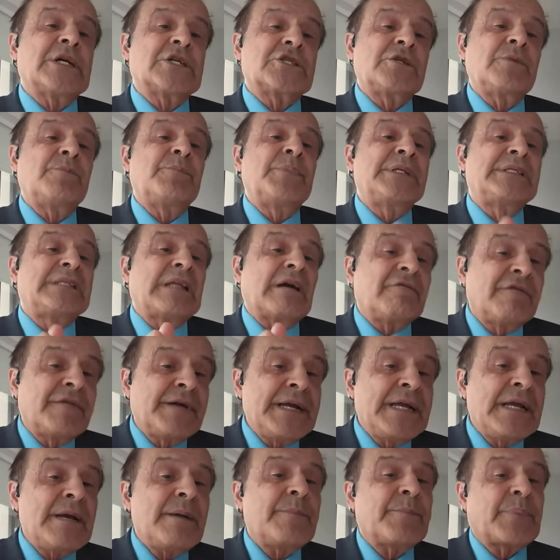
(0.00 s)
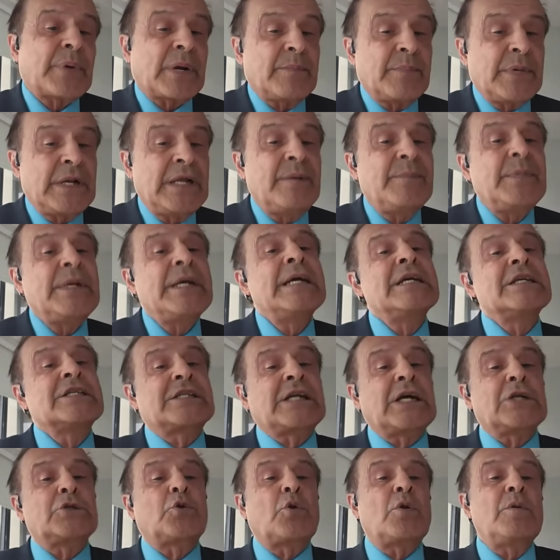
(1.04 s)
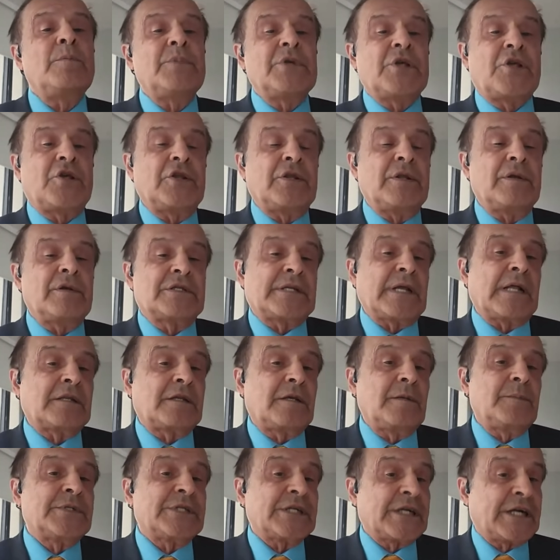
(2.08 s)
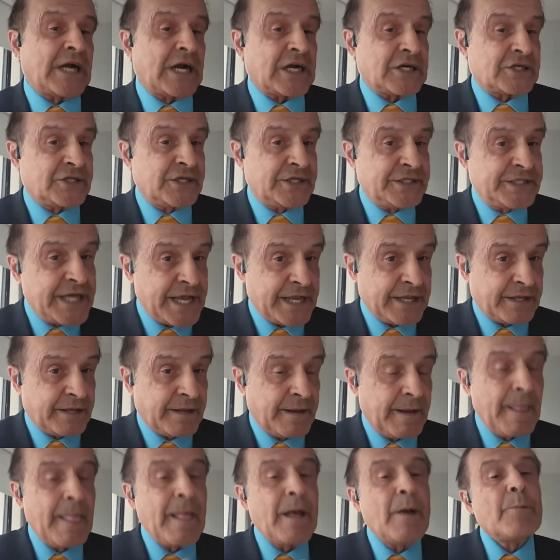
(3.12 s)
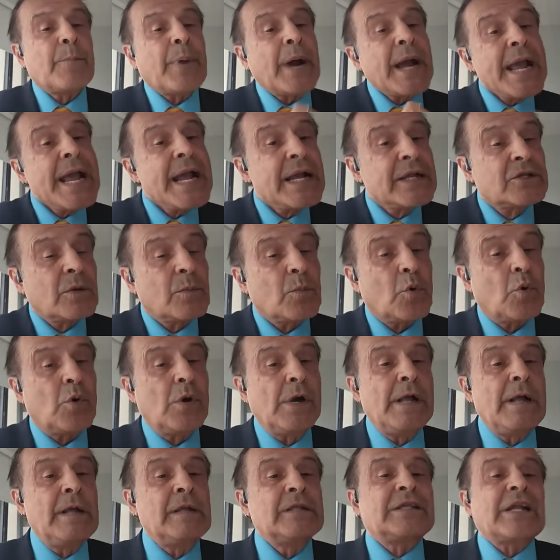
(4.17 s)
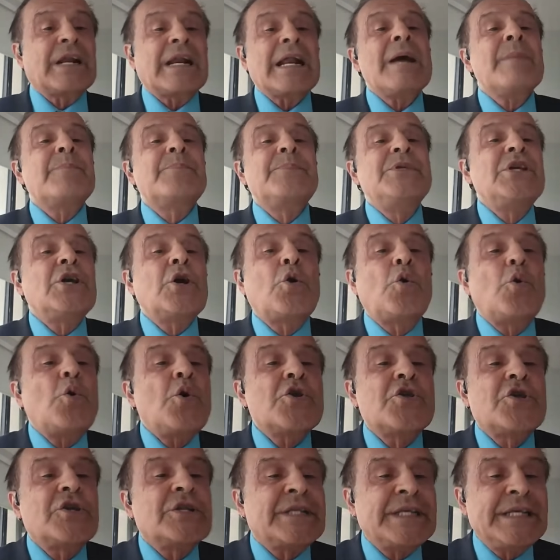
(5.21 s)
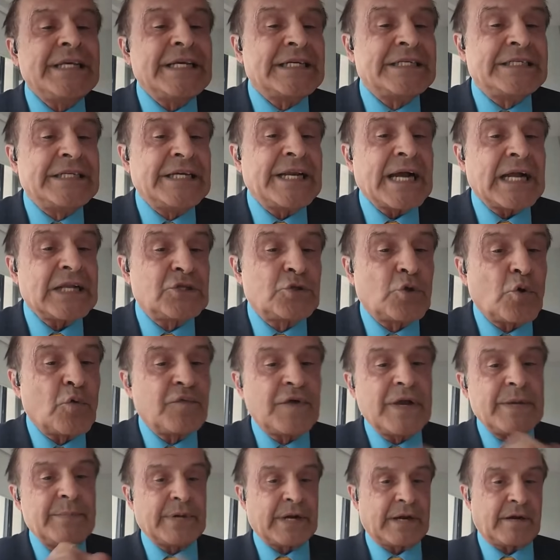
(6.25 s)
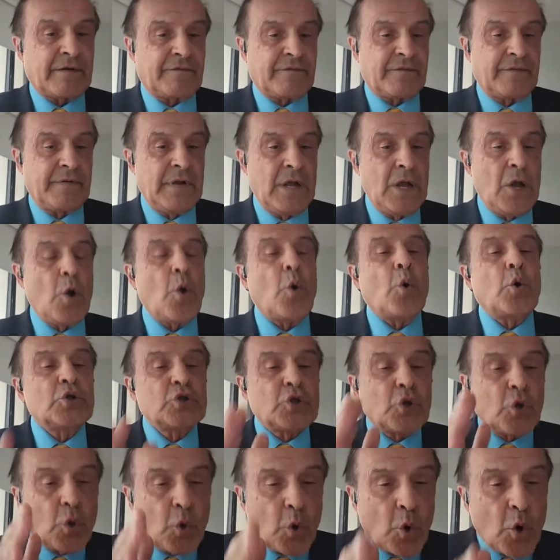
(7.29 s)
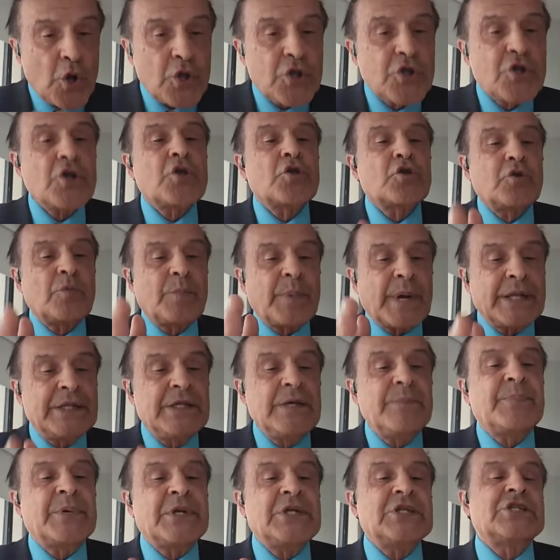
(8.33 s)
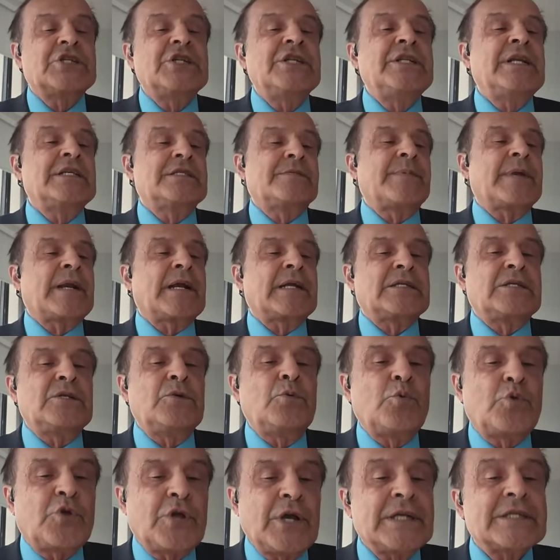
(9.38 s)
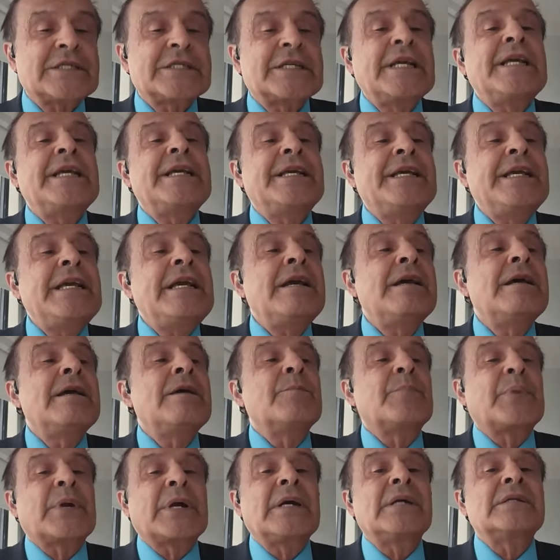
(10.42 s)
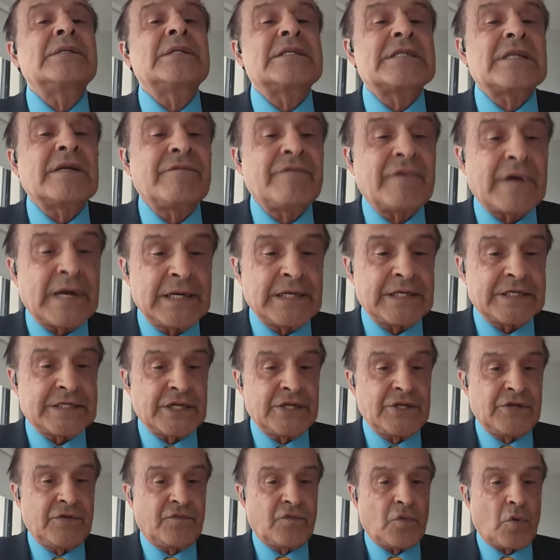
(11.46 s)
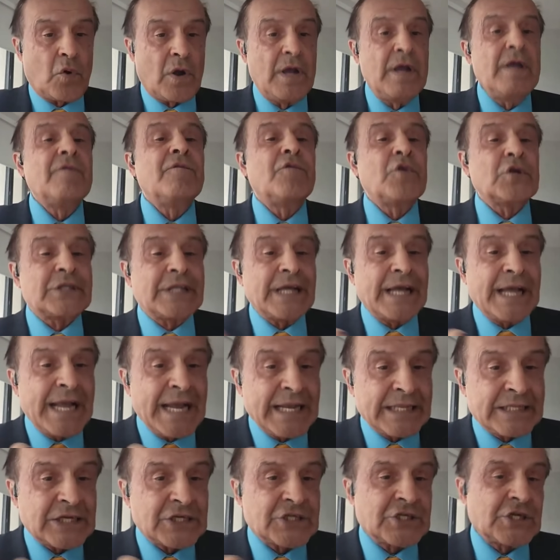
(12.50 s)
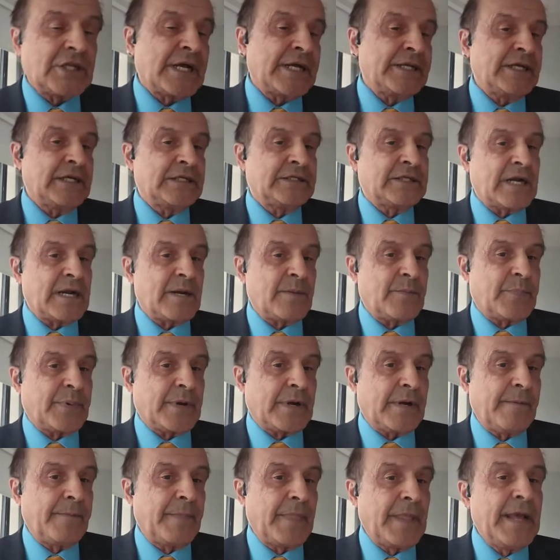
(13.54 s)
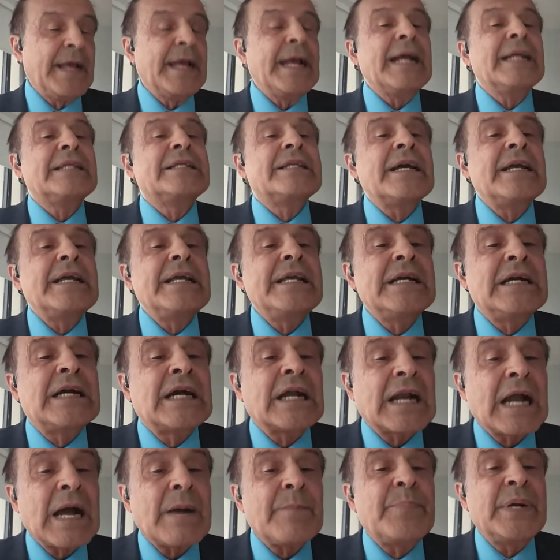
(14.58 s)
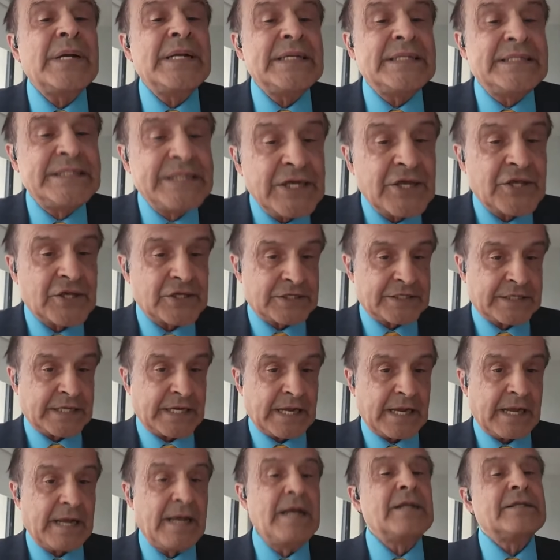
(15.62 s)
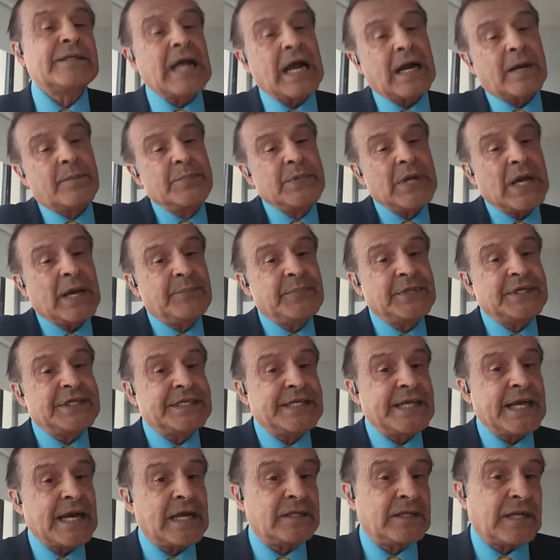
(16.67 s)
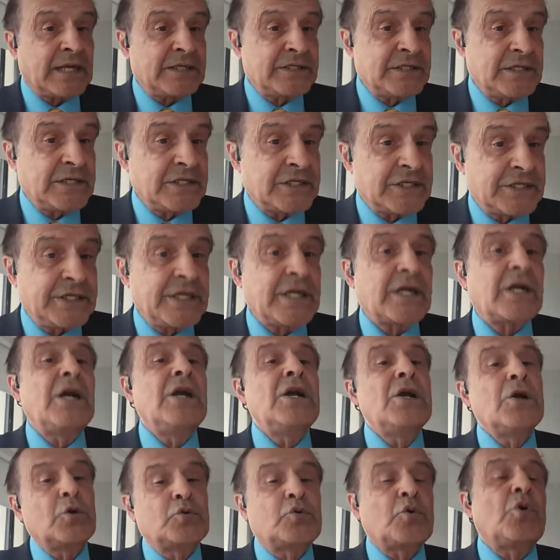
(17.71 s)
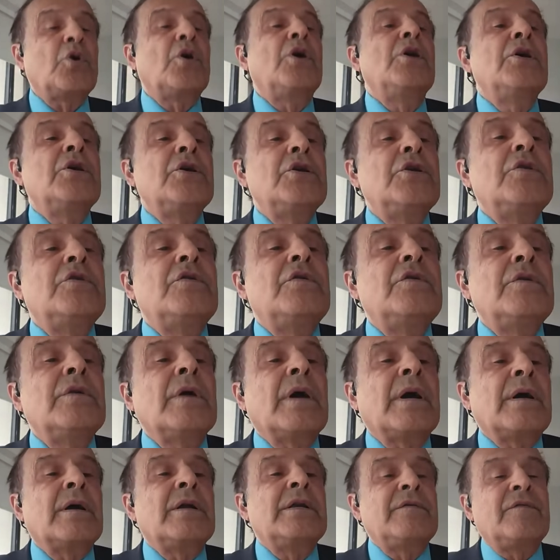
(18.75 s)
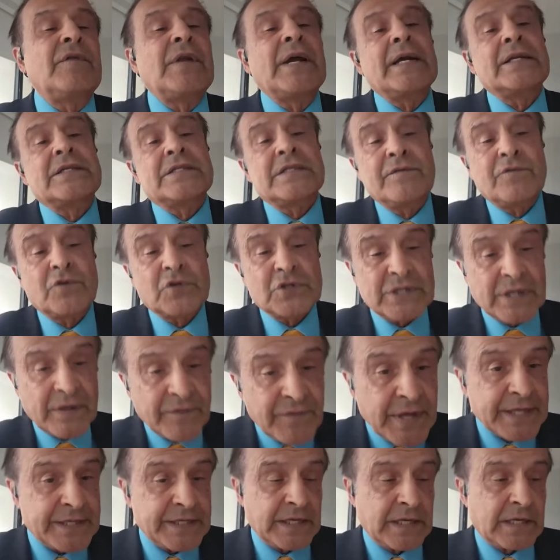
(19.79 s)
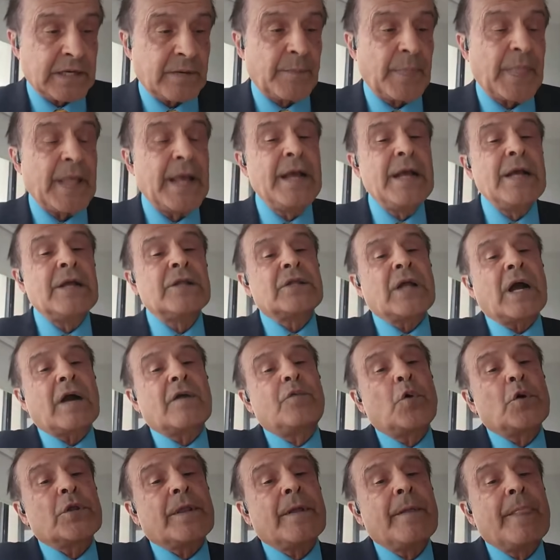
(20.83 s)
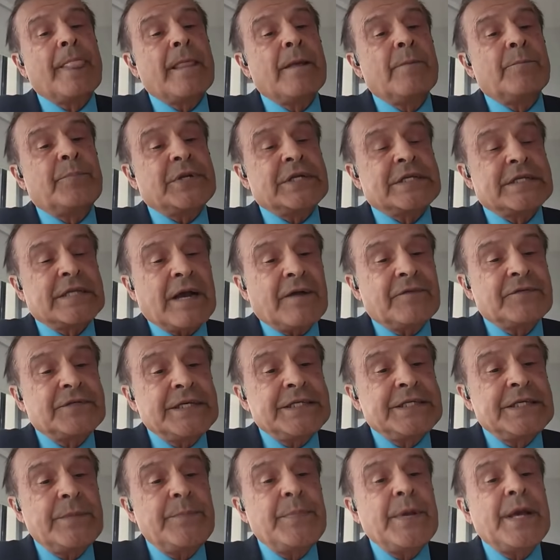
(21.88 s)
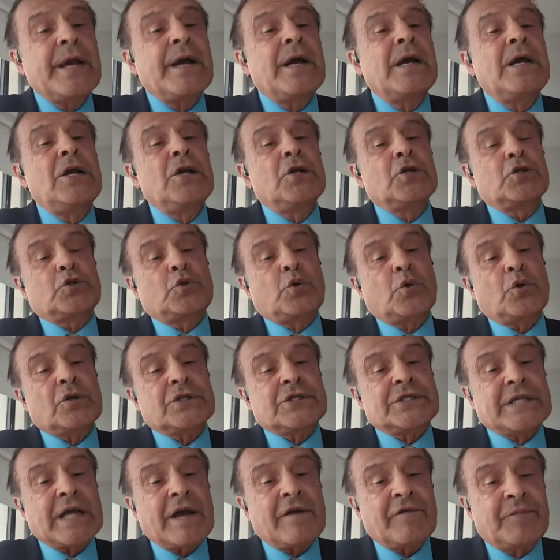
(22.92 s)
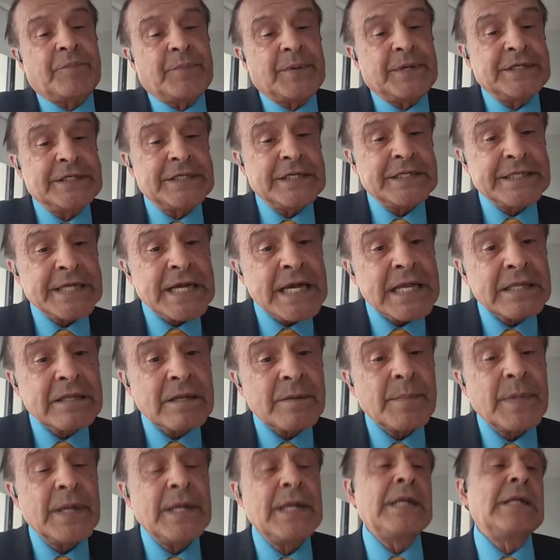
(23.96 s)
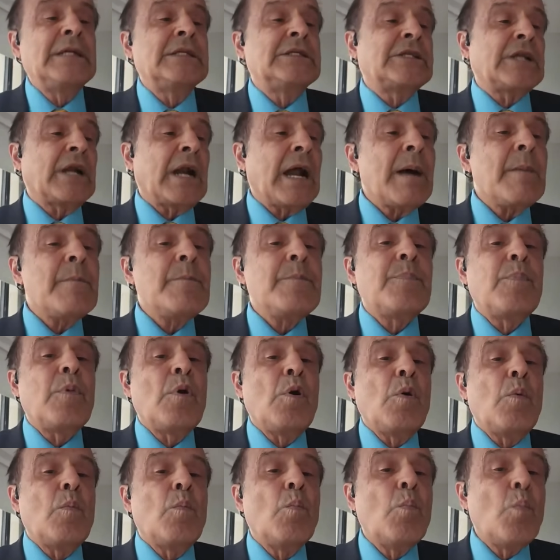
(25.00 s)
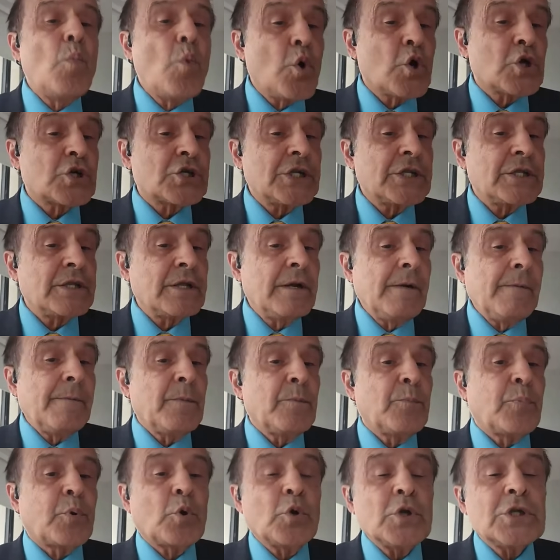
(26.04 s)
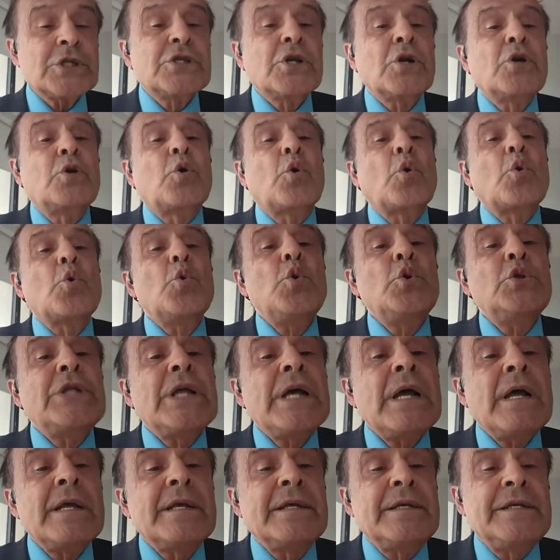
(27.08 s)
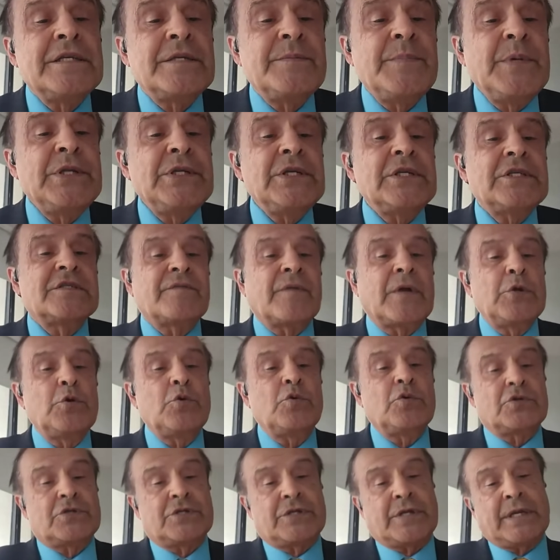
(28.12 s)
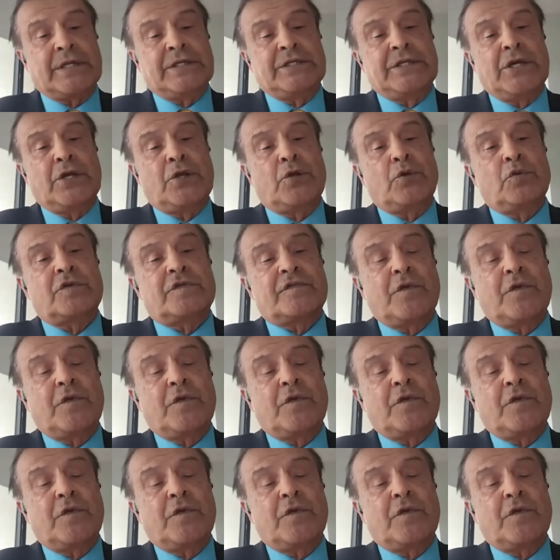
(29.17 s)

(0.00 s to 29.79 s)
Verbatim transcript: наши бытовые проблемы, с которыми мы сталкиваемся каждый день. Поэтому Трамп не хочет их терять до выборов. Он хочет, чтобы они пришли на избирательные участки и проголосовали за него. Вот это желание Трампа. Это игра политическая. Так мне объясняет один из тех, кто а, является его советником. Так вот, Представьте себе, что, став президентом, Трамп может просто круто изменить свою стратегию,